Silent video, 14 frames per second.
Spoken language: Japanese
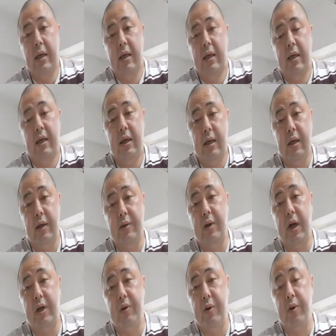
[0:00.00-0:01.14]
えー、ぐ
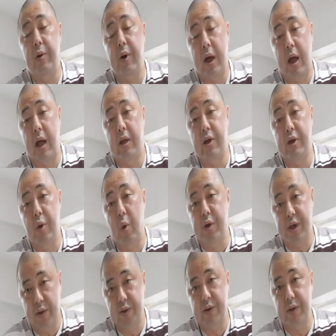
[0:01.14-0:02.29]
らいの量が漂
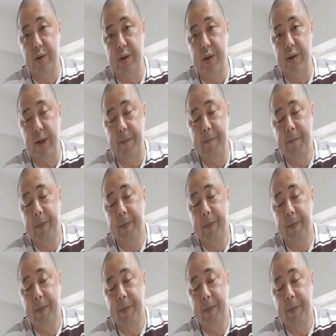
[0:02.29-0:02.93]
着するんですね。